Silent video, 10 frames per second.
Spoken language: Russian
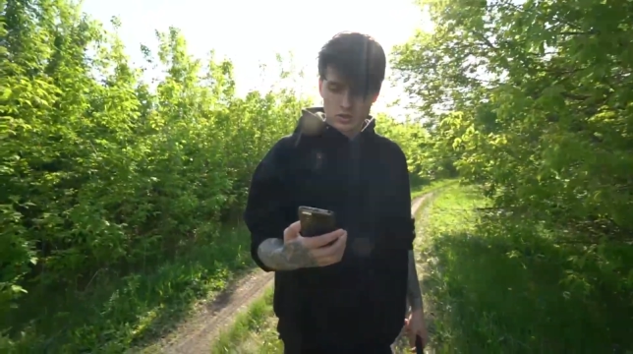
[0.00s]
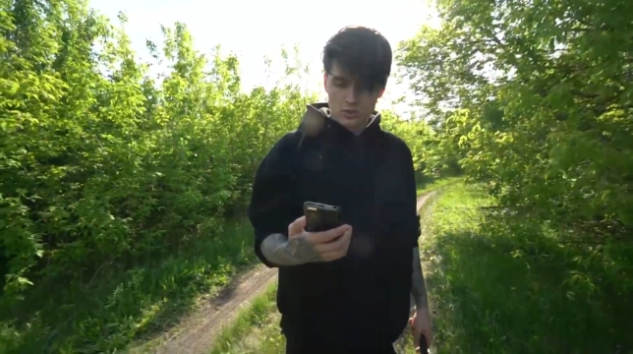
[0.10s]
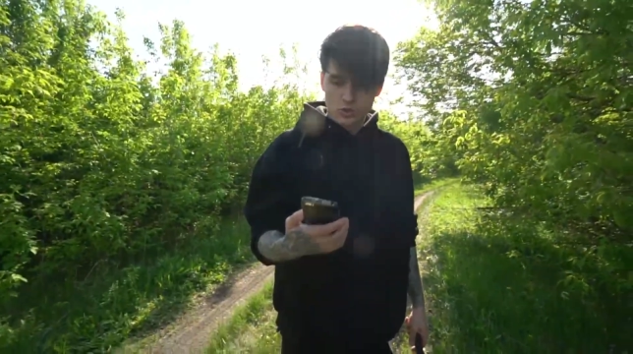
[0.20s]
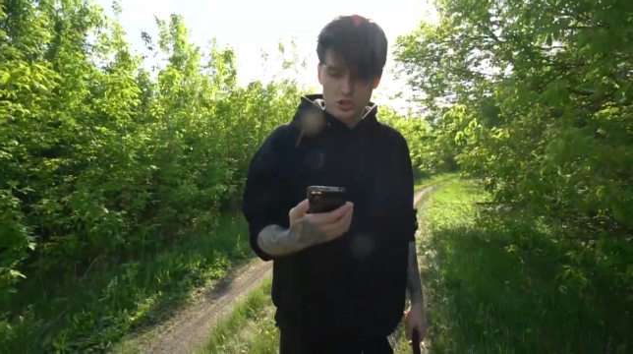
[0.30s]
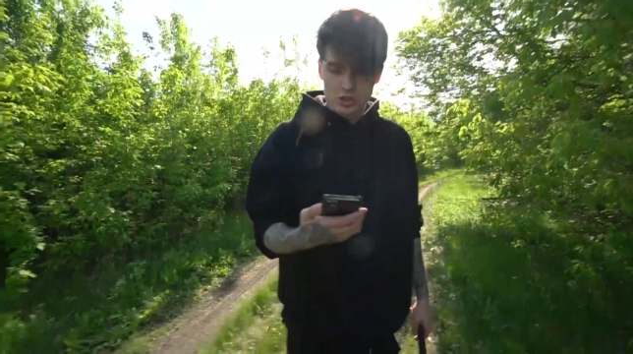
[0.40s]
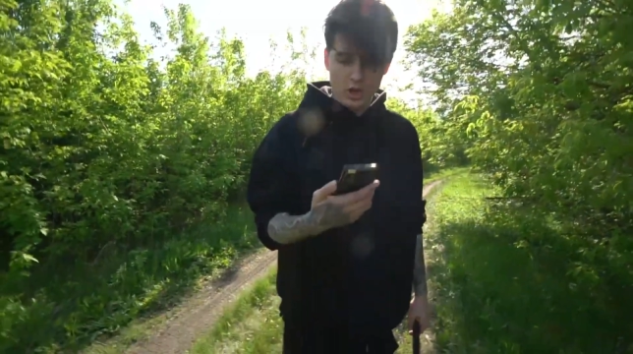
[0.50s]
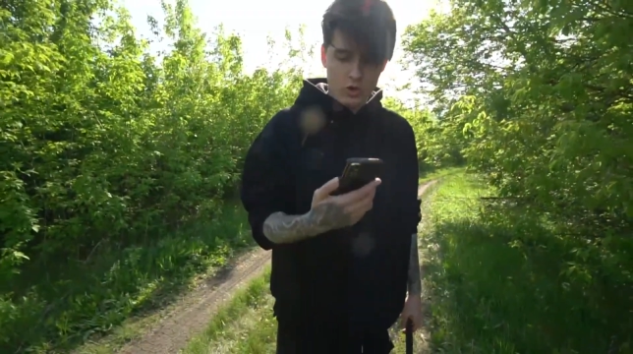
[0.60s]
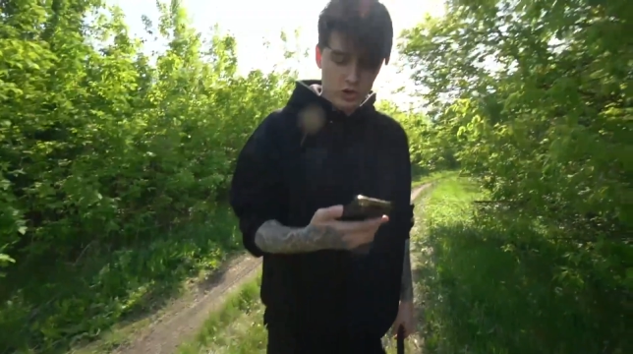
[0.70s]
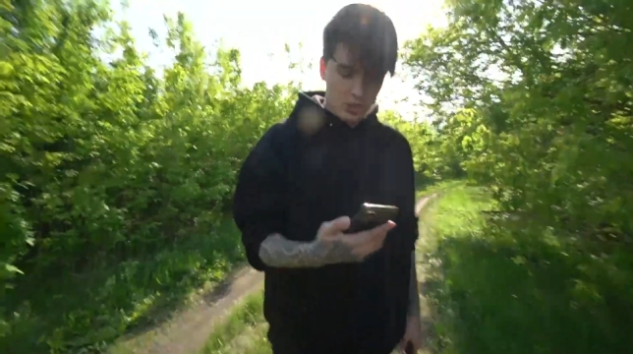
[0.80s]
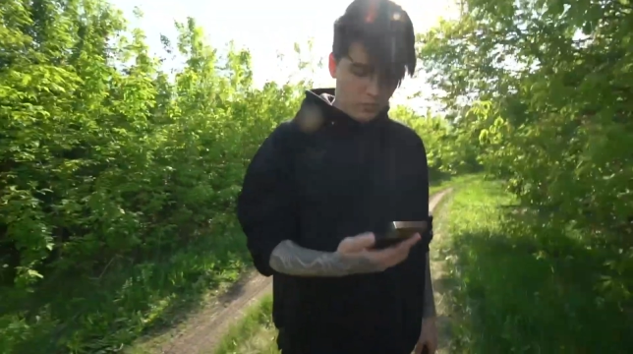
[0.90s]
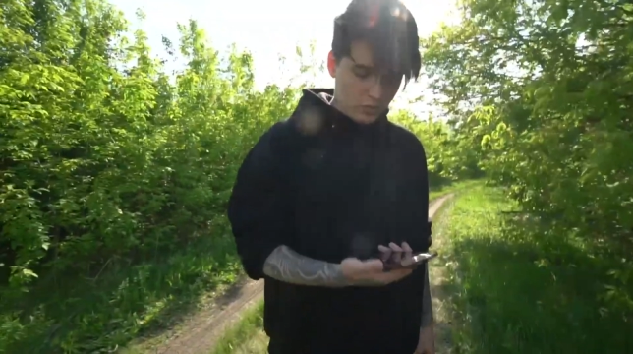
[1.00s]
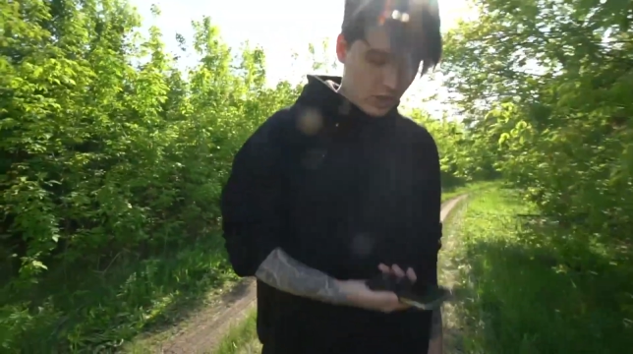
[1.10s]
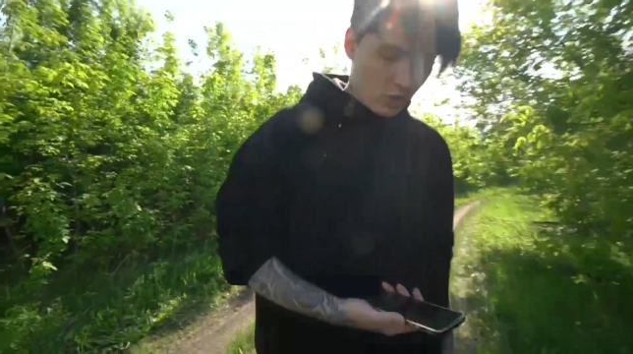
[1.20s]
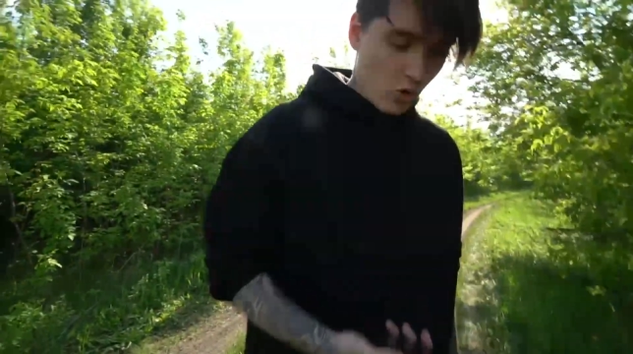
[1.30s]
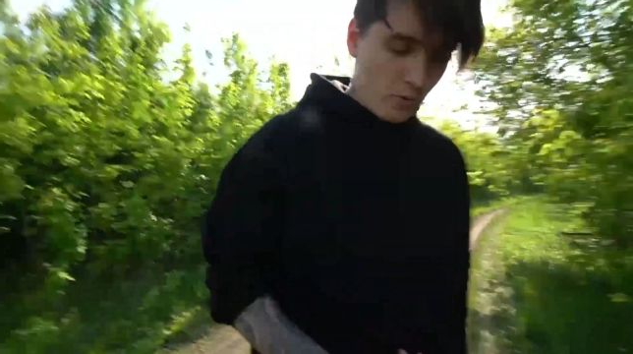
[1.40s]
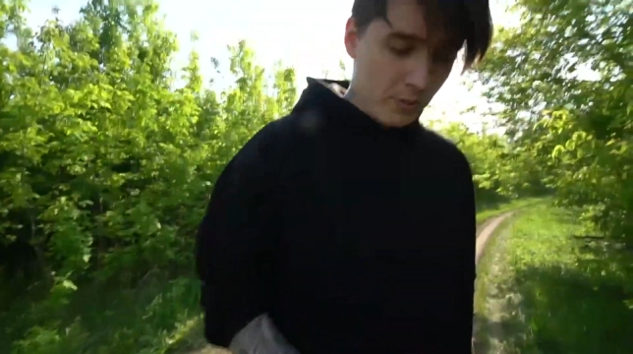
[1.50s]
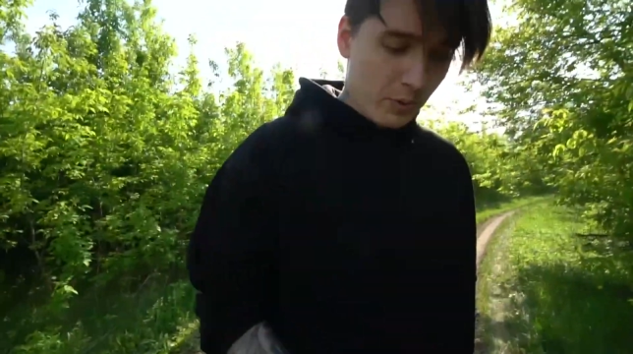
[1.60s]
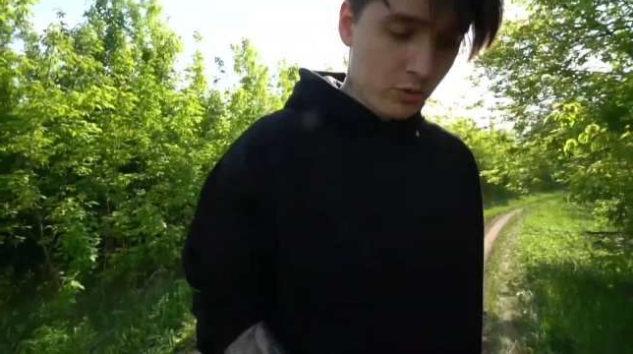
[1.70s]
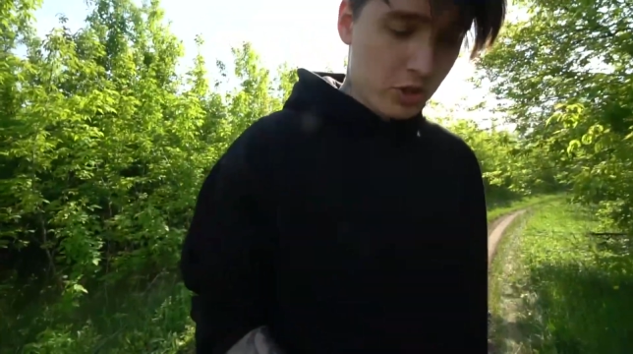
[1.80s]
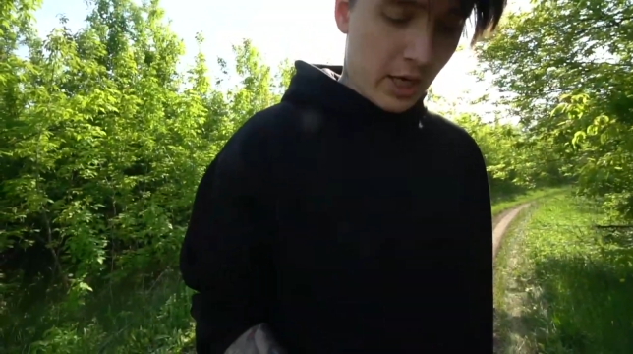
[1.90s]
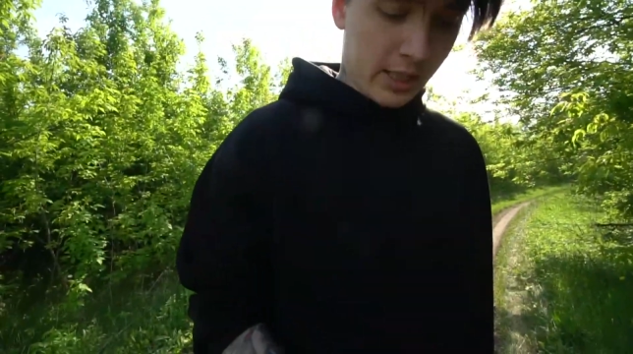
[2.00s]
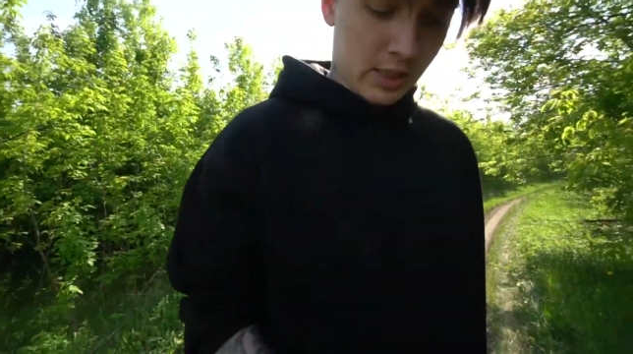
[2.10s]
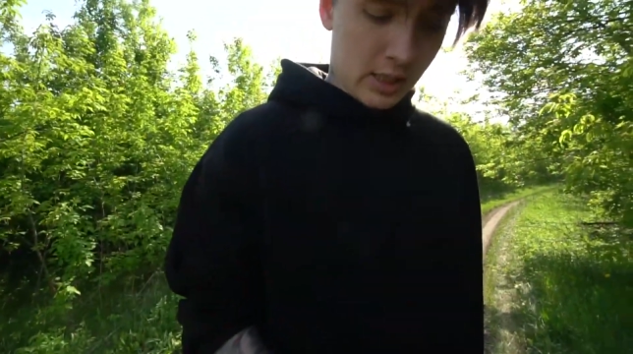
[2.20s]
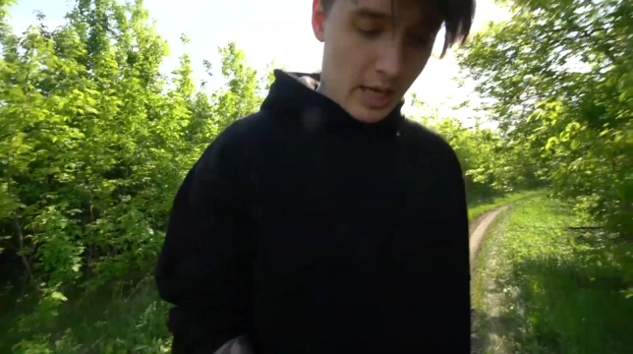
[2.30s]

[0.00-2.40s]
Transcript: То есть это какой-то его знакомый получается,